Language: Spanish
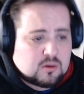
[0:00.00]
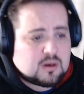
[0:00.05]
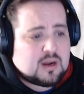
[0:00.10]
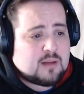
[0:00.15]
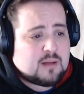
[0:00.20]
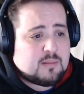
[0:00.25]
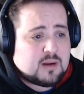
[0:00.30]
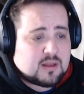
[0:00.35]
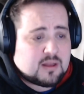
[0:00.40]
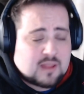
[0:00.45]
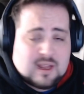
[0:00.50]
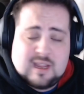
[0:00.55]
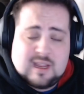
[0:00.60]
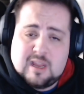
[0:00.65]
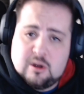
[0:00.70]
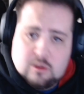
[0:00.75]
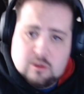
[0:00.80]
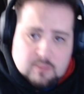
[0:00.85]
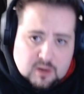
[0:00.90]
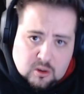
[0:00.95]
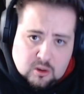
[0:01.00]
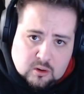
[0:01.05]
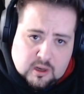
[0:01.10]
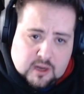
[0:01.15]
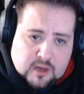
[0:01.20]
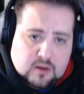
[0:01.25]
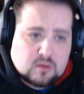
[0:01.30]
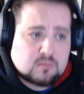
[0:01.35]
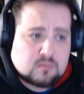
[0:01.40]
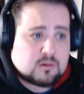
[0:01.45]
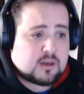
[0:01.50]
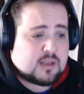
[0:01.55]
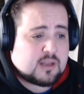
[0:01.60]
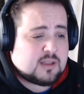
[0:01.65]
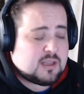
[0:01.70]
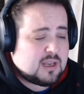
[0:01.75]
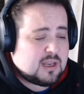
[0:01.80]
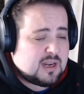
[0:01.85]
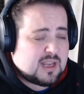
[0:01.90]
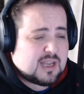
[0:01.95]
la verdad que no me lo creo, porque
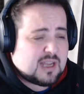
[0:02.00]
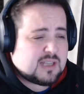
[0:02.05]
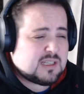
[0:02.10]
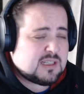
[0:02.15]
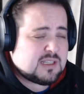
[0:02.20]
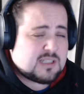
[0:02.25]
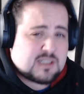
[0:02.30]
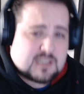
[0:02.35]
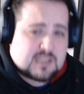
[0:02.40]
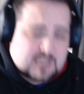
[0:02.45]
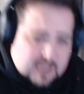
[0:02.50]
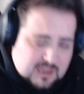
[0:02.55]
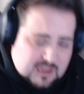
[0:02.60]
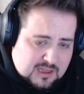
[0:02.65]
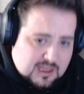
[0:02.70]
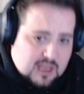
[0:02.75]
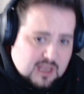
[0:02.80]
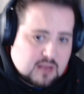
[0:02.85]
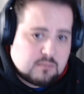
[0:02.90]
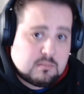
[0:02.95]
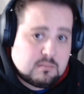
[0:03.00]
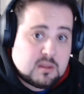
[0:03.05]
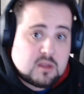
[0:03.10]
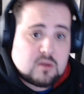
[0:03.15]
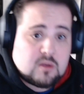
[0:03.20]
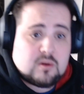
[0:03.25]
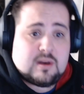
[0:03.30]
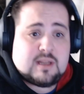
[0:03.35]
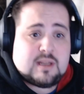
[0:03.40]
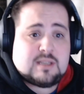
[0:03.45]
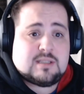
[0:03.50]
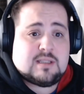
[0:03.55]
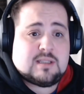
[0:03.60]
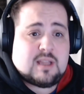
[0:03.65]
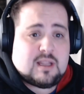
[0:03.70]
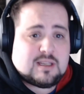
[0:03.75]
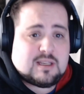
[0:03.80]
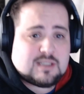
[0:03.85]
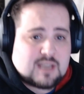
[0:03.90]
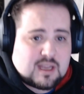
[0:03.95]
tiene casi 60 millones
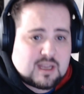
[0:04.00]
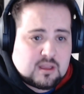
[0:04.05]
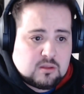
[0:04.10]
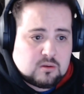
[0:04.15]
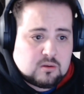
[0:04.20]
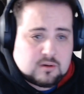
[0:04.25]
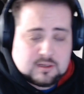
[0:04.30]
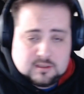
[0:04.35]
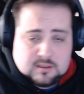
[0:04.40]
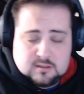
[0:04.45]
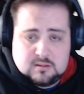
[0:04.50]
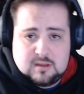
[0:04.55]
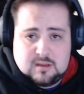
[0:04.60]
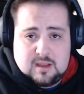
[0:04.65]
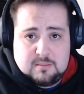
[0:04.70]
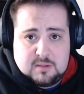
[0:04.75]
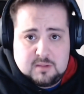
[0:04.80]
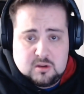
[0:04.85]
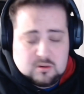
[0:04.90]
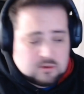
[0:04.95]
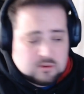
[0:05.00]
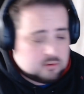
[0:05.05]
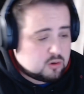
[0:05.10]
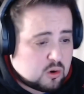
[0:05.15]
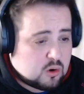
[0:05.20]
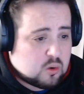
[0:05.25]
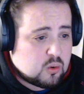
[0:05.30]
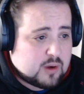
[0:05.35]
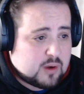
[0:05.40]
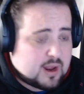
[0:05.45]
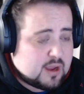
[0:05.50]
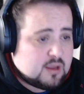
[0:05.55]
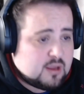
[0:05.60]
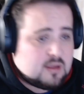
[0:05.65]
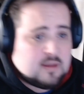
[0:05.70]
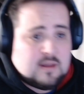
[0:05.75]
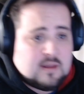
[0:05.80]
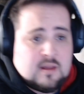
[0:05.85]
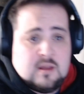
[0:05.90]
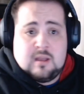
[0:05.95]
de seguidores, amigo. Locura, ¿eh?
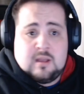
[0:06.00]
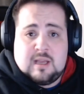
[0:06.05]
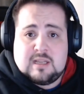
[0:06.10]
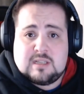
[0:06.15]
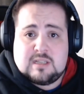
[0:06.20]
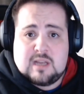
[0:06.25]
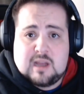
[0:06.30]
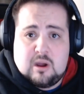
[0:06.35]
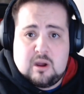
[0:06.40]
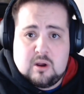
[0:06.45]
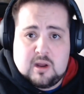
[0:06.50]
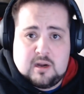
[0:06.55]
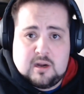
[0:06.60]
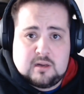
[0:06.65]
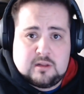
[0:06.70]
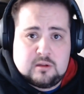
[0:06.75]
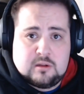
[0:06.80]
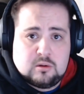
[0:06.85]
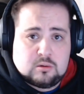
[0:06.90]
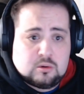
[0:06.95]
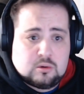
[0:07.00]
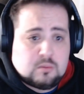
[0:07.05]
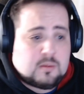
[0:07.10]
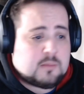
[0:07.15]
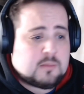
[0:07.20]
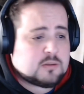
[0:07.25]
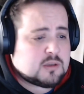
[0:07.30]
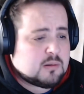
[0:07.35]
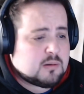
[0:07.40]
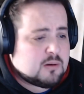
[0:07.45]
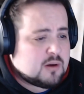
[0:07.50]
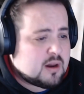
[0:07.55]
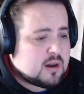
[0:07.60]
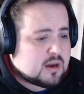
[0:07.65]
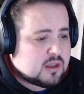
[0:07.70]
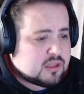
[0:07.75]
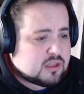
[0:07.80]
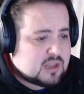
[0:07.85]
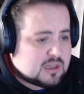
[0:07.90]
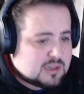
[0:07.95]
Ha sacado canal de YouTube. Vamos a ver una
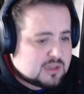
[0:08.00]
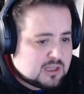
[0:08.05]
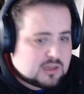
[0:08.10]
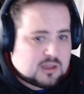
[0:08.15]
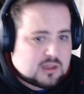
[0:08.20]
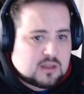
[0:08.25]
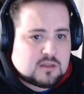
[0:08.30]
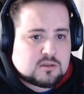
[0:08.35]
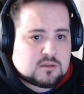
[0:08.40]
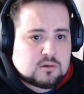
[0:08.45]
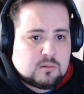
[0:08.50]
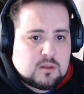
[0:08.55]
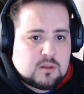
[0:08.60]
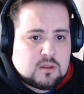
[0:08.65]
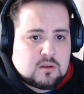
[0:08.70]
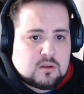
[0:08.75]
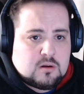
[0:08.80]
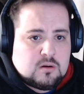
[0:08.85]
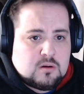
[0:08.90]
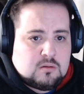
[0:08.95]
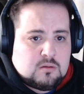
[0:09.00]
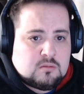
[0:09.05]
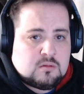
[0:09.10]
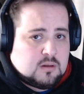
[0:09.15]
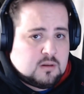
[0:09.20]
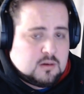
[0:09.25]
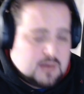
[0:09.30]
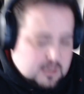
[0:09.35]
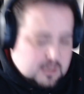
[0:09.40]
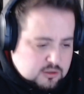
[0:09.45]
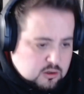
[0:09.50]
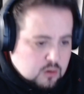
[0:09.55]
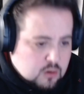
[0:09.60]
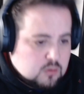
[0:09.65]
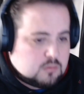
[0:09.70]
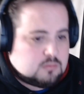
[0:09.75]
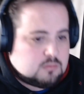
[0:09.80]
recetita de su vídeo, ¿no? Let's go.